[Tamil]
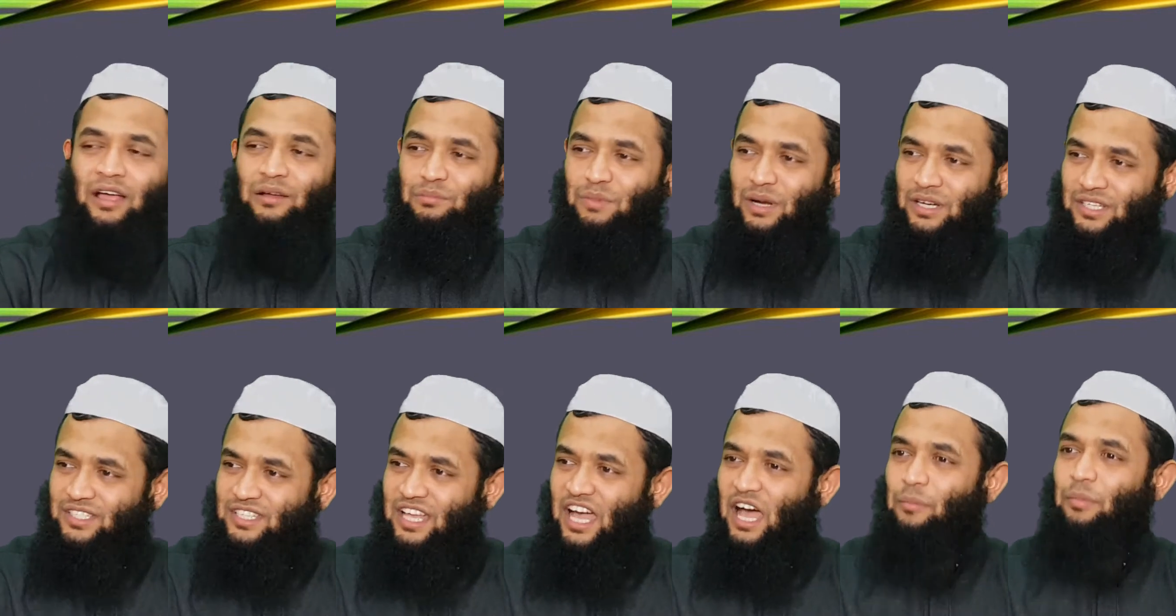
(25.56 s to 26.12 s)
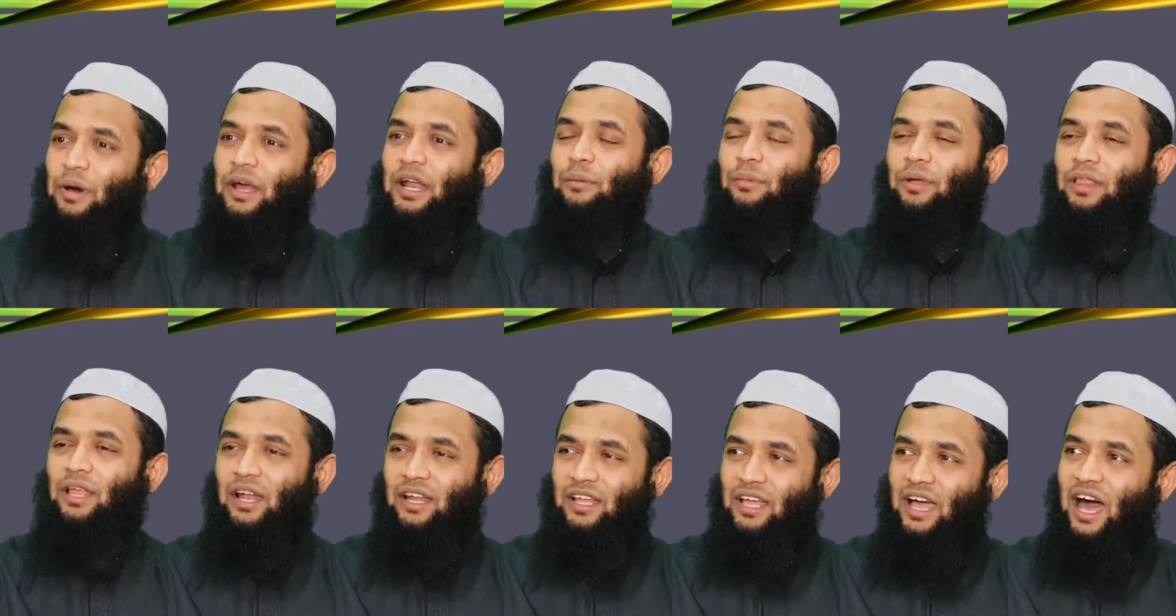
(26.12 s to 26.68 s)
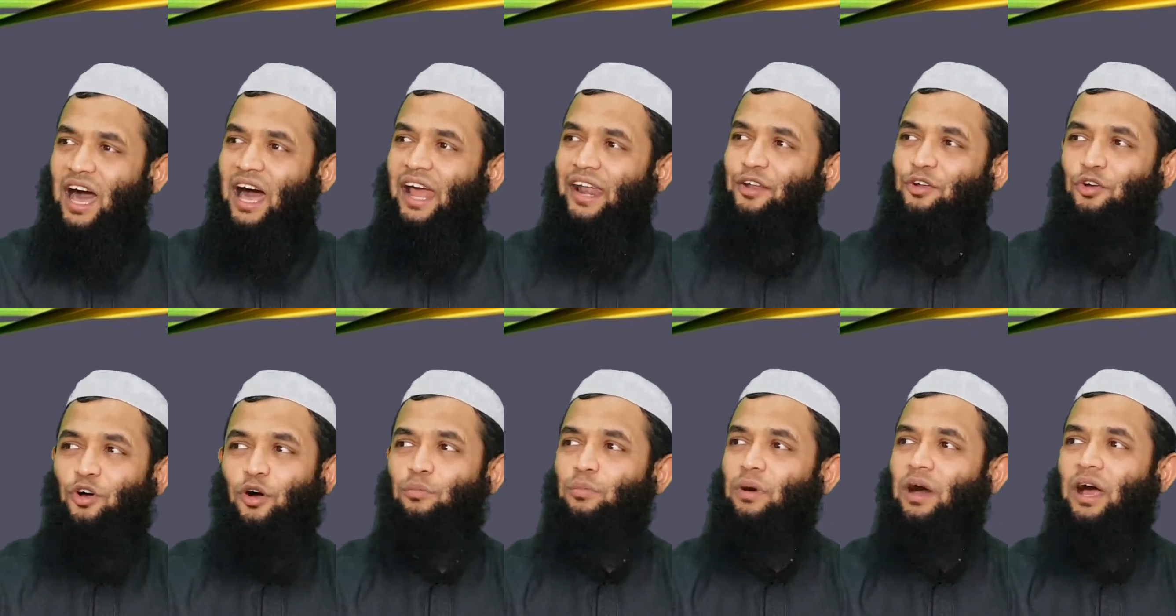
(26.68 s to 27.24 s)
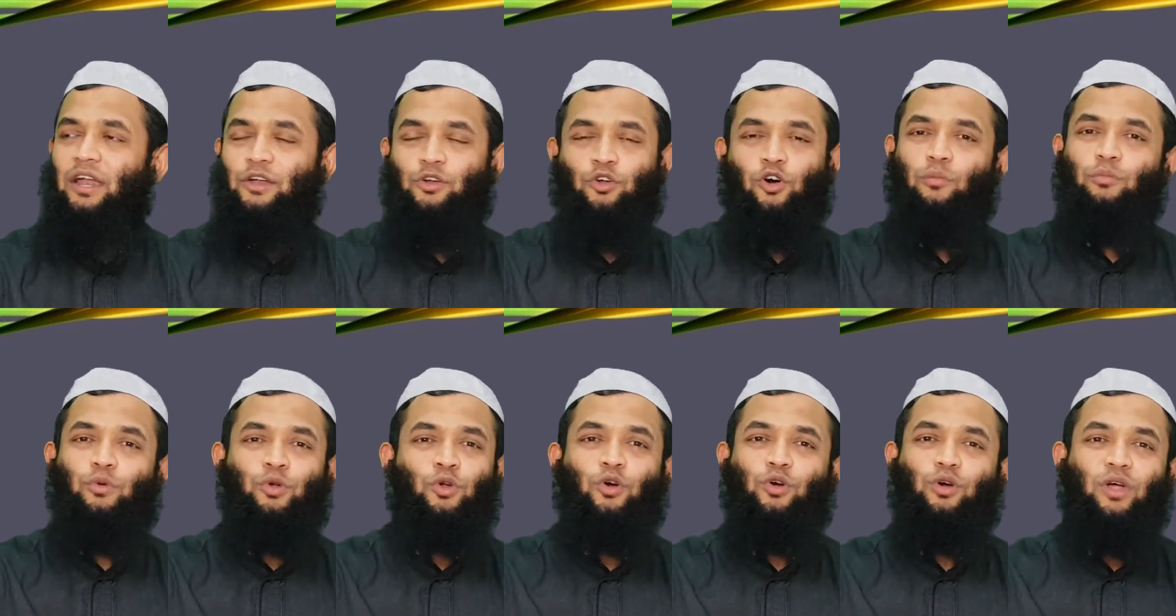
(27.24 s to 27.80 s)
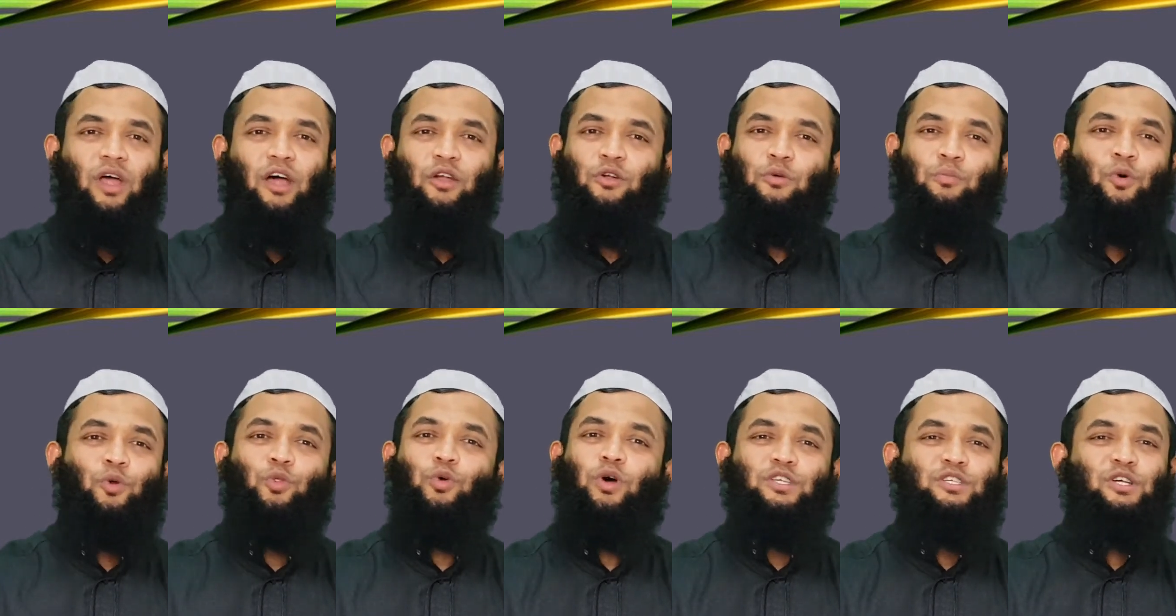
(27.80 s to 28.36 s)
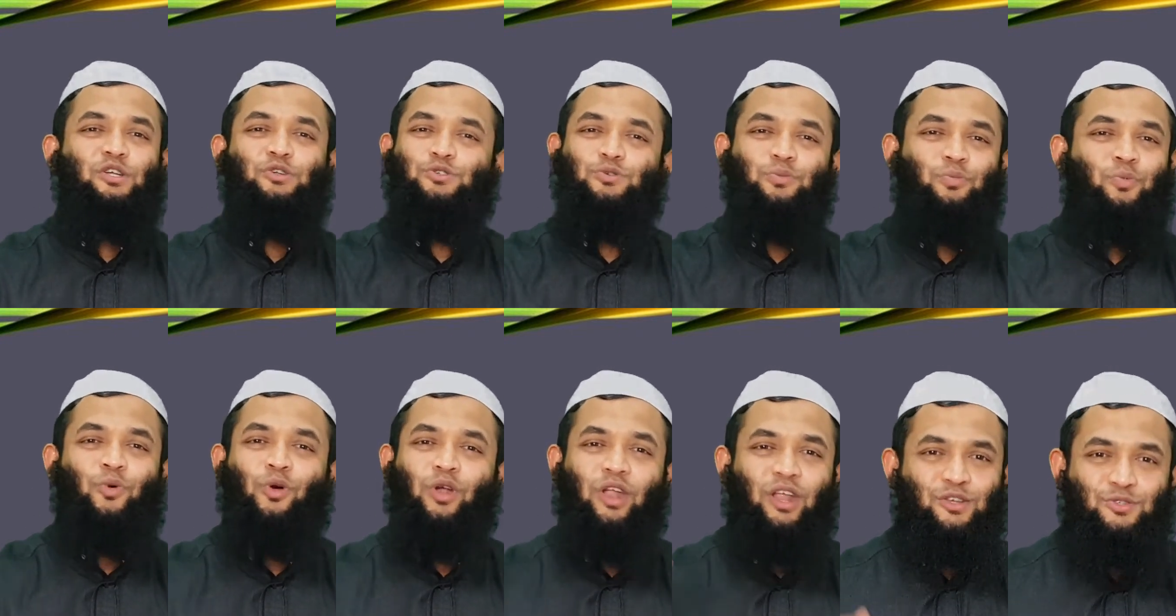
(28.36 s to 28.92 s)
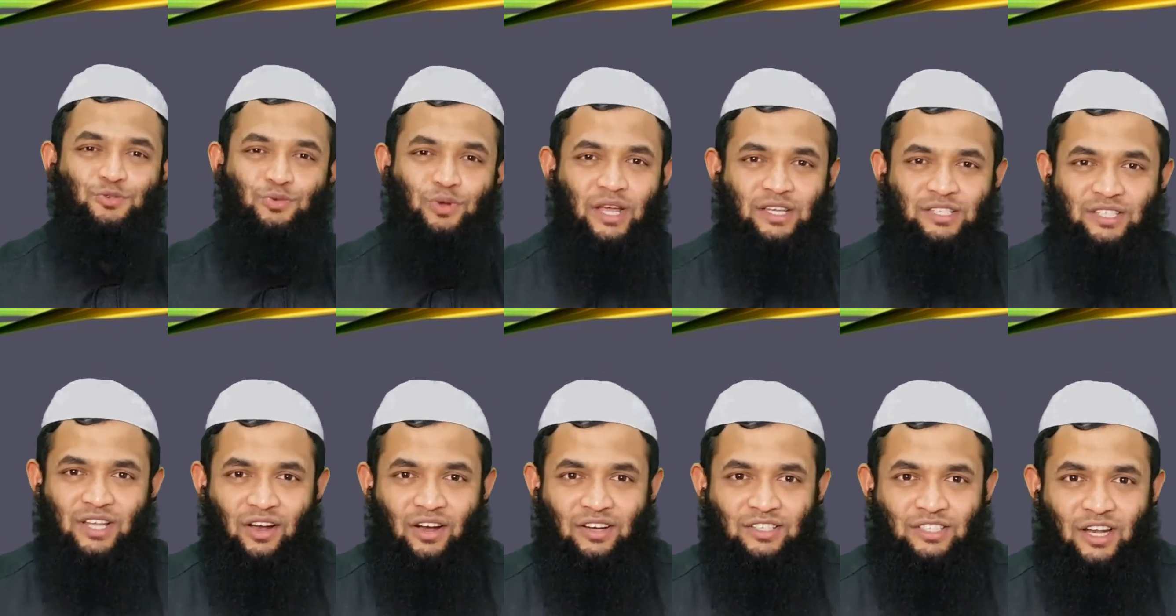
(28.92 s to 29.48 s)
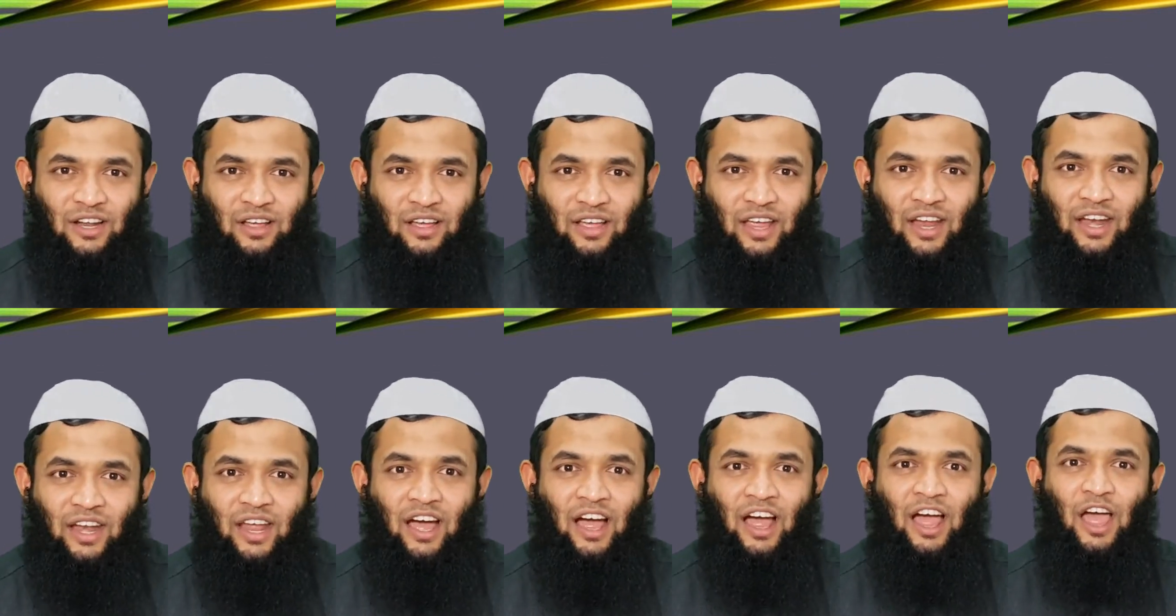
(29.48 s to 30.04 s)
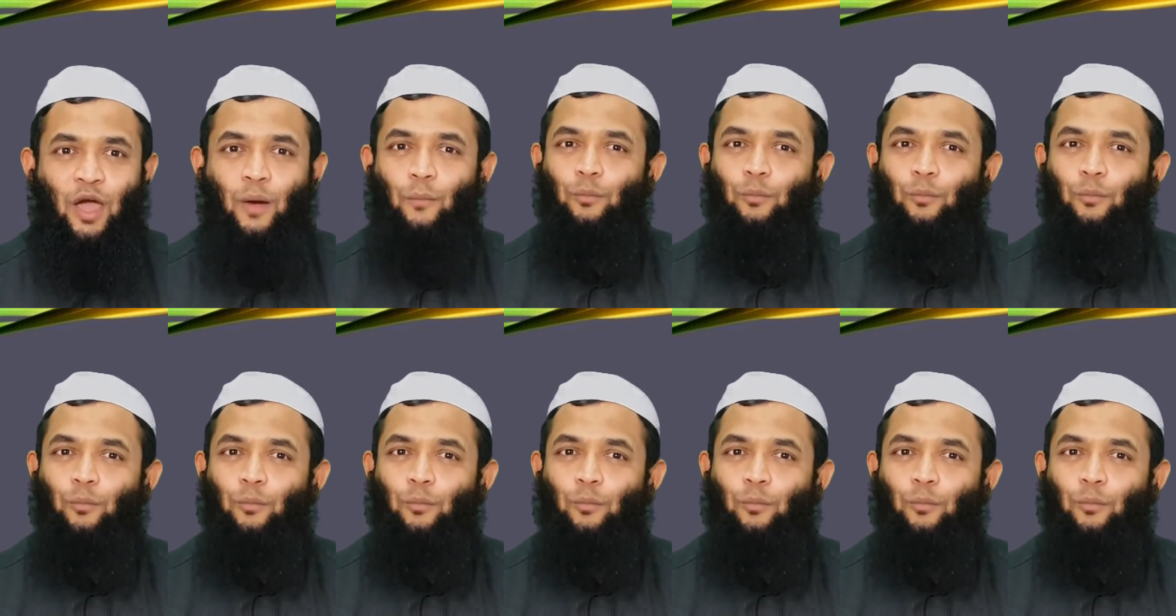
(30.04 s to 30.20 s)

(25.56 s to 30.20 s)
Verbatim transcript: மன்சாம ரமதான் யார் நோம்பால் நோம்பு நோக்குறாங்கன்னு பொதுவாக சொல்லிட்டு போகல ரசுல்லா சொல்லலாம் ஏண்டா